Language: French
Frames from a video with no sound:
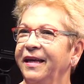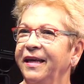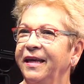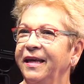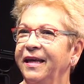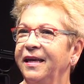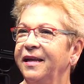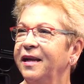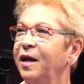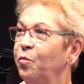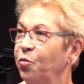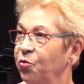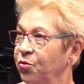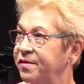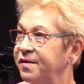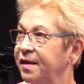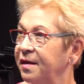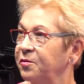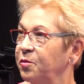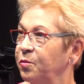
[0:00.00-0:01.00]
Et là, mon
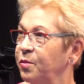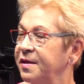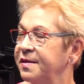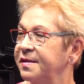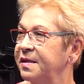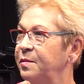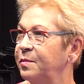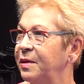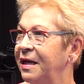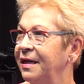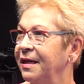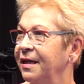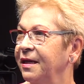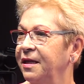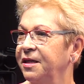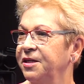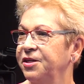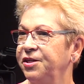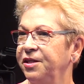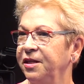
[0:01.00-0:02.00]
sein commençait à mal
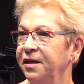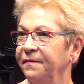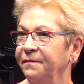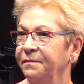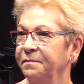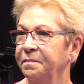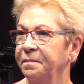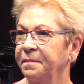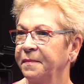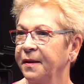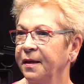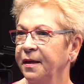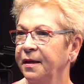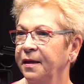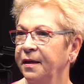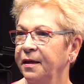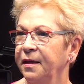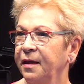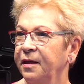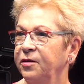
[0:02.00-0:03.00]
réagir.
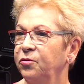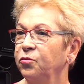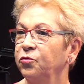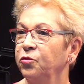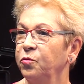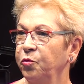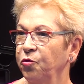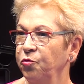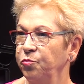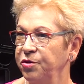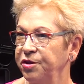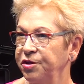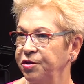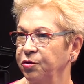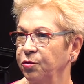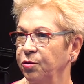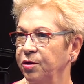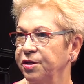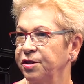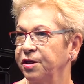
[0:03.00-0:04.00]
Et donc, le premier
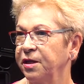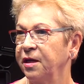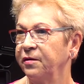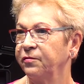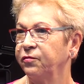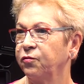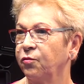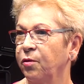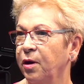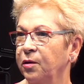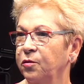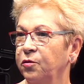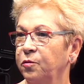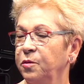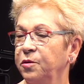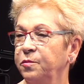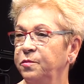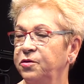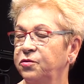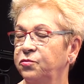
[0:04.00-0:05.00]
chirurgien, froid comme
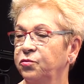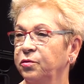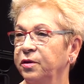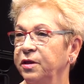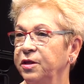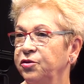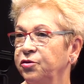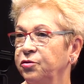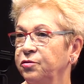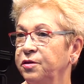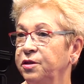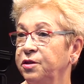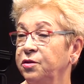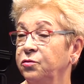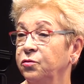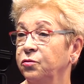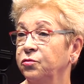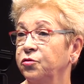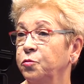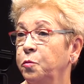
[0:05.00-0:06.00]
un bistouri, je dis
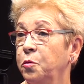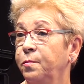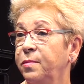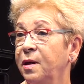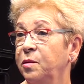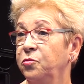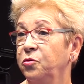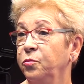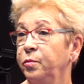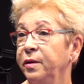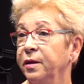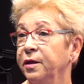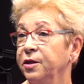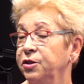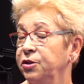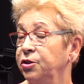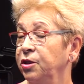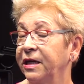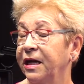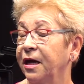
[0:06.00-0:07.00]
non, je ne peux pas m'opérer.
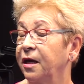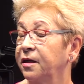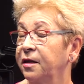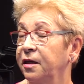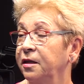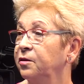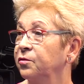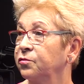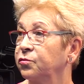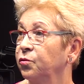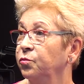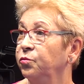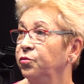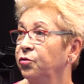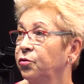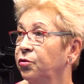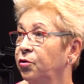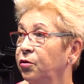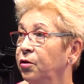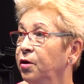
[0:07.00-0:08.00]
J'ai craqué dans son
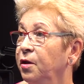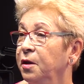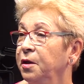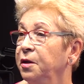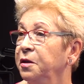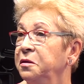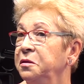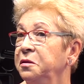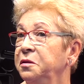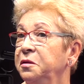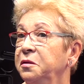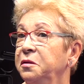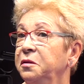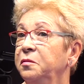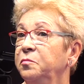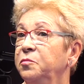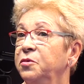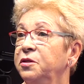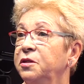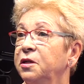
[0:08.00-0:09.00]
bureau.
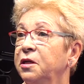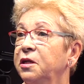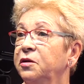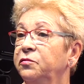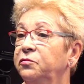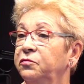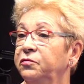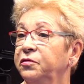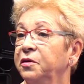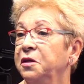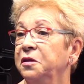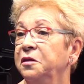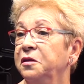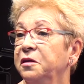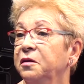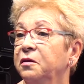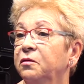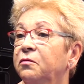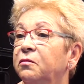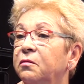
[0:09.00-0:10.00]
Il me dit allez vous faire
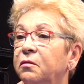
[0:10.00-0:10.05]
aider.